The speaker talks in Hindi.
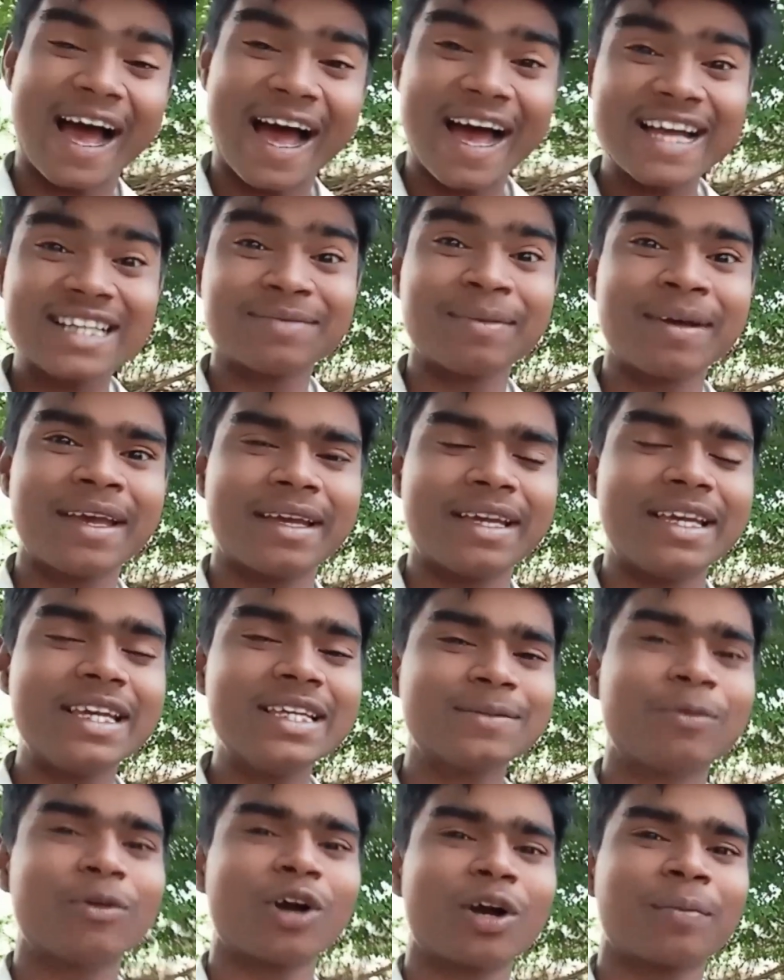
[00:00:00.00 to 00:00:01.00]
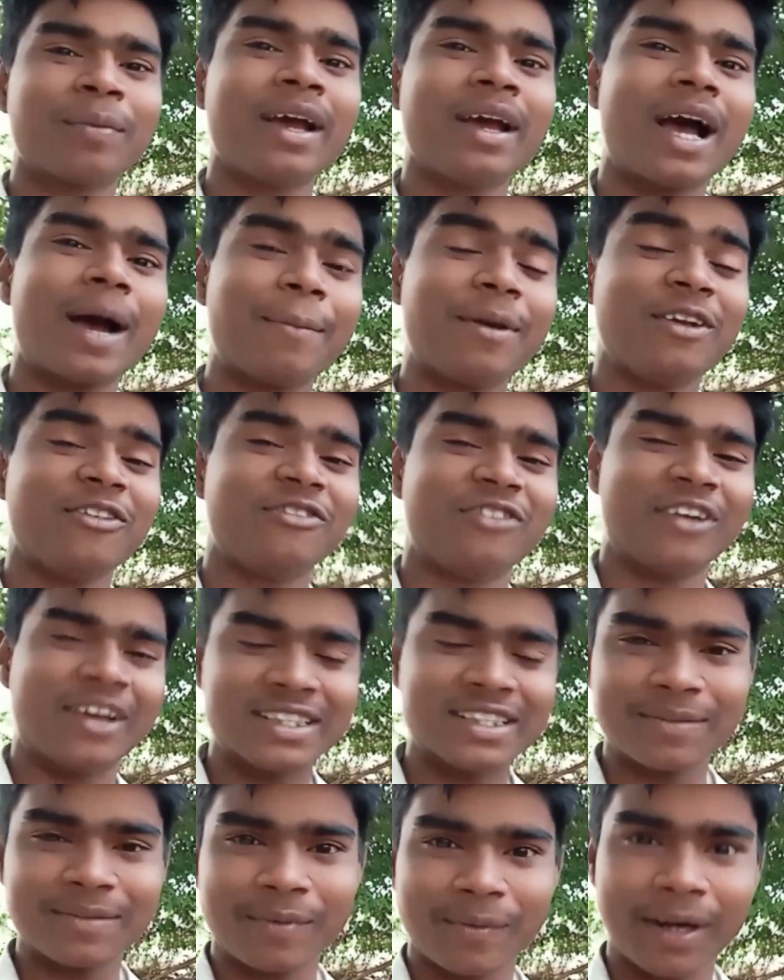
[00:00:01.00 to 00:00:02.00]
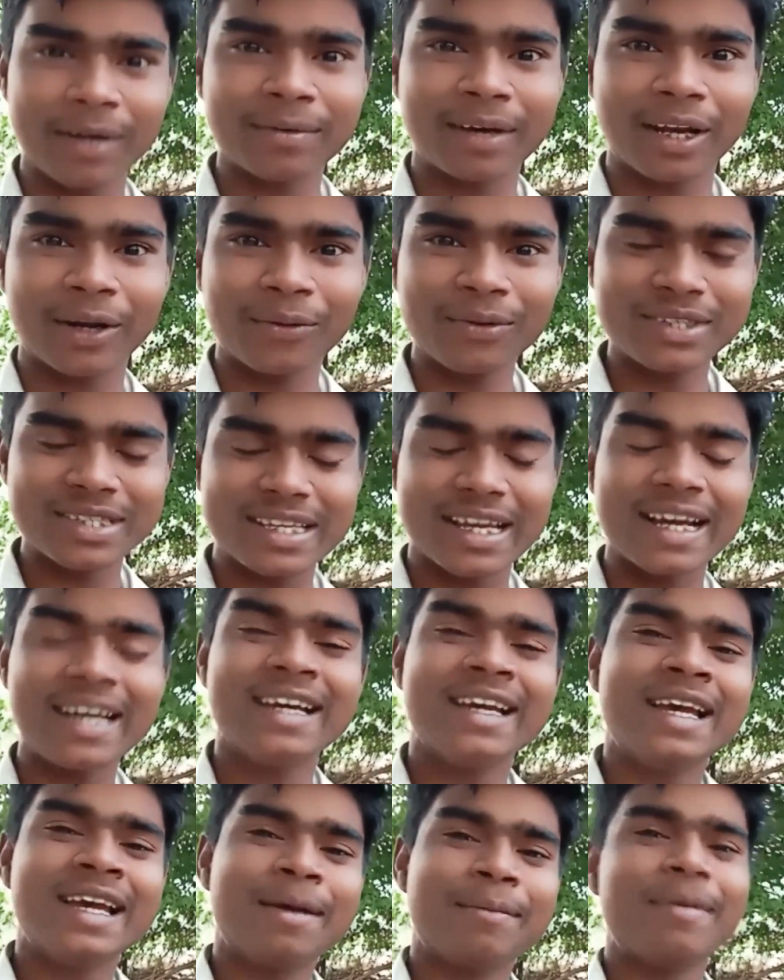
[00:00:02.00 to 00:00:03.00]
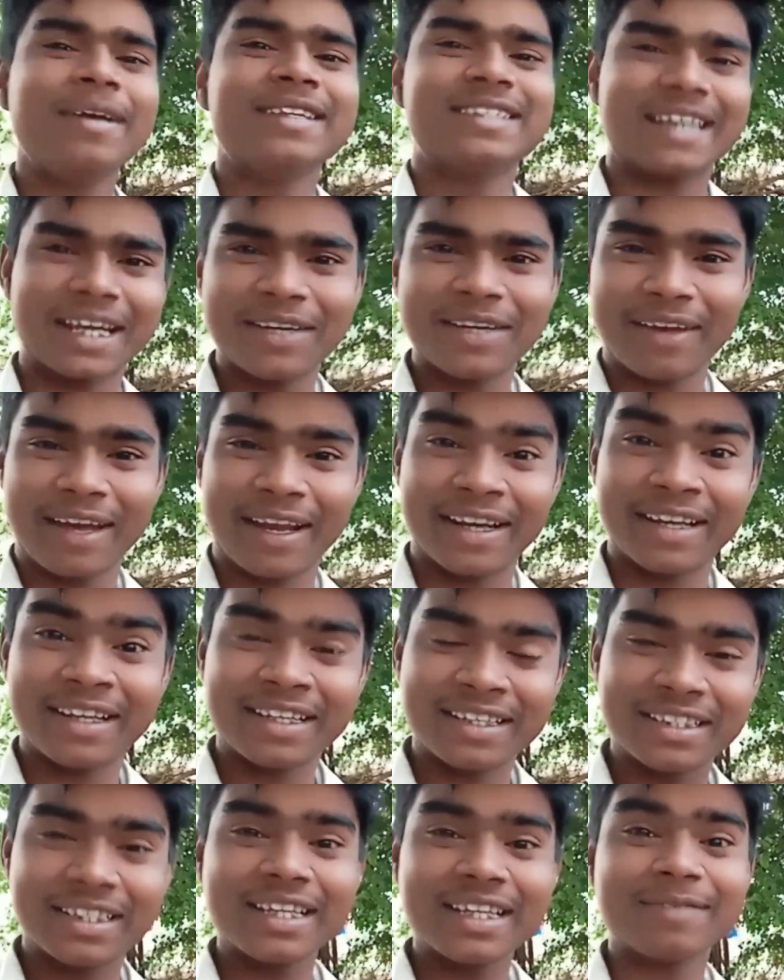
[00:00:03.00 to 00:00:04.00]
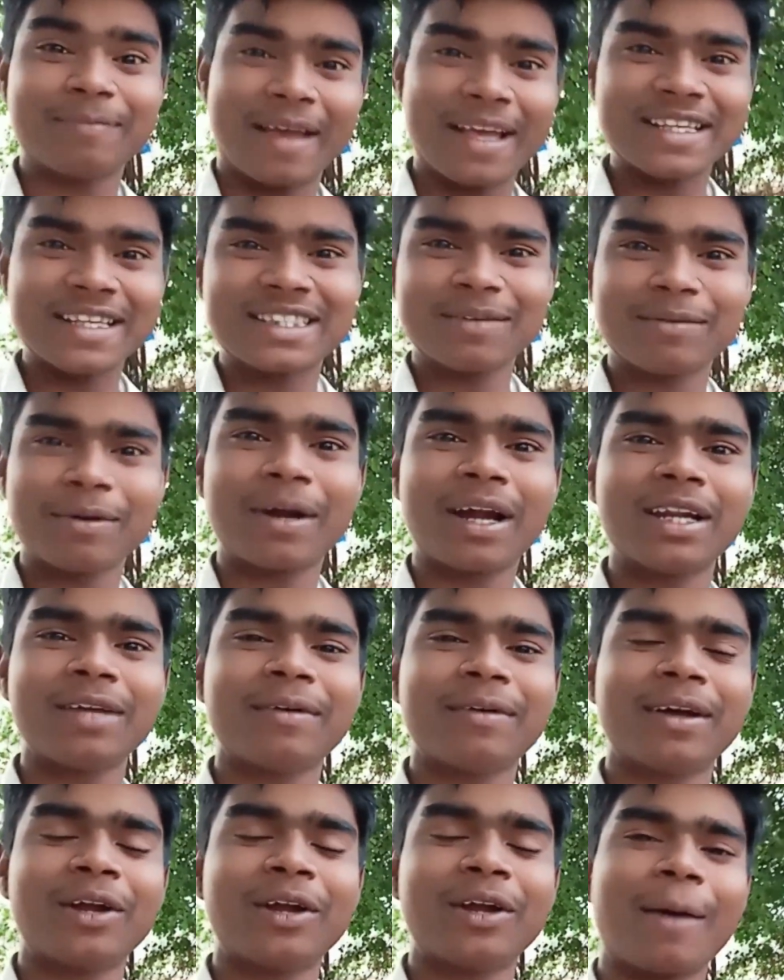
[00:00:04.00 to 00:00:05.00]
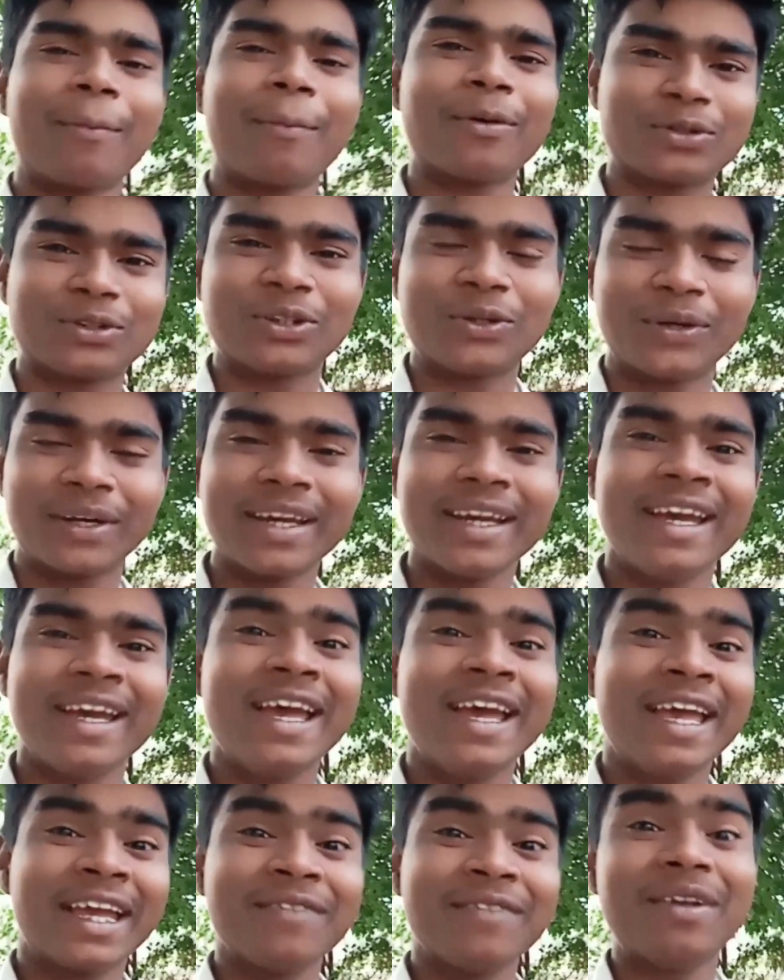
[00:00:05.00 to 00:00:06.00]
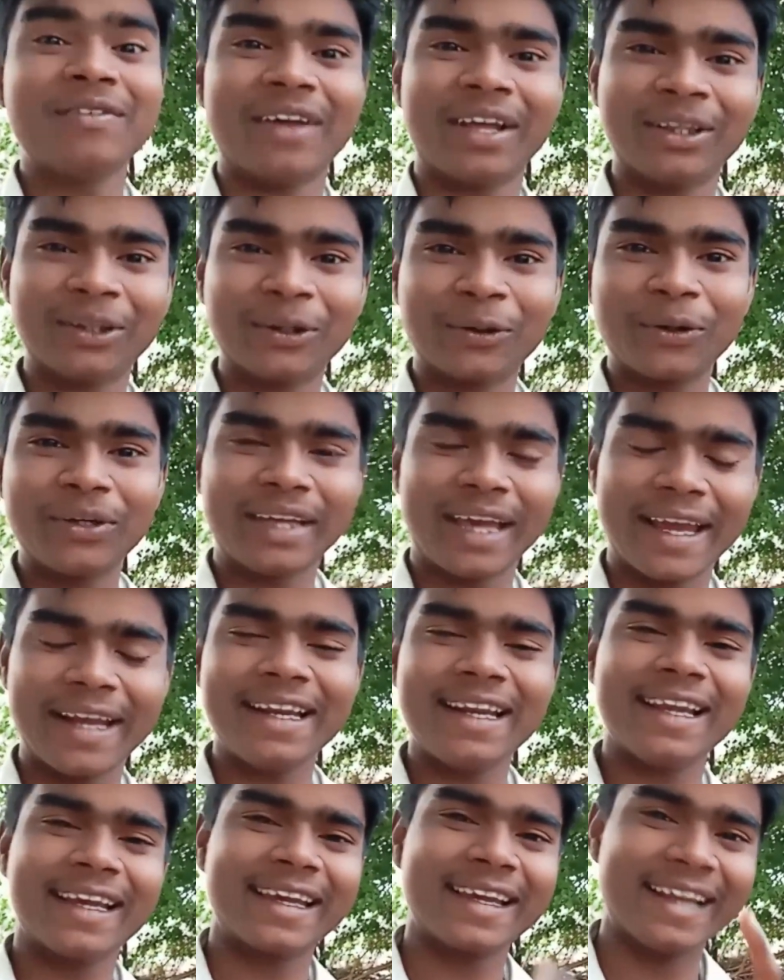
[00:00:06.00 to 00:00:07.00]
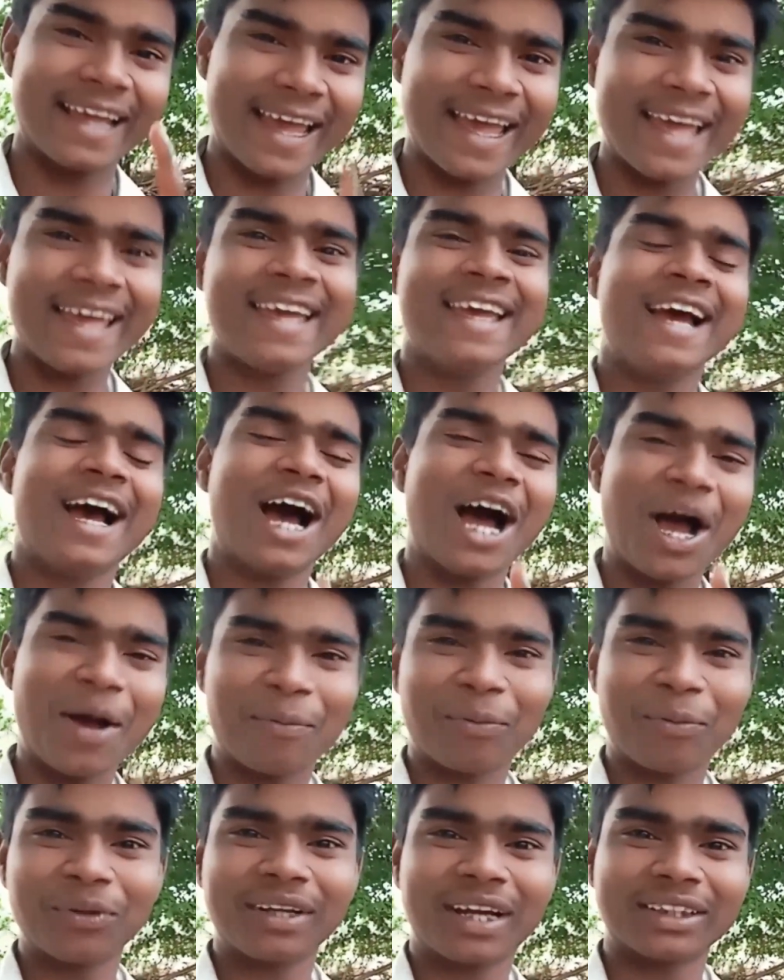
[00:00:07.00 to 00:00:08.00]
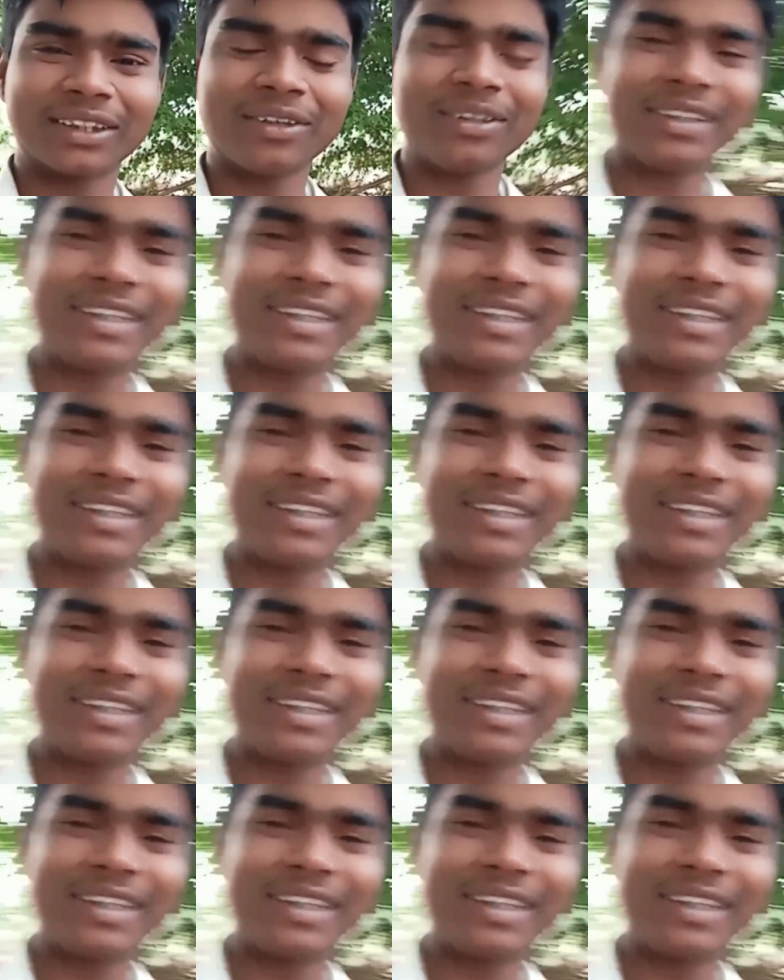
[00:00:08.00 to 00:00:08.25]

आज मैं इस ब्लॉग में अपनी बहन से मिलवाने वाला हूँ जी हाँ मेरी सगी बहन जैसे बहन से मिलवाने वाला हूँ आप लोग सोच रहे होंगे कि मेरी बहन तो कोई है ही नहीं लेकिन है आपको दिखाता हूँ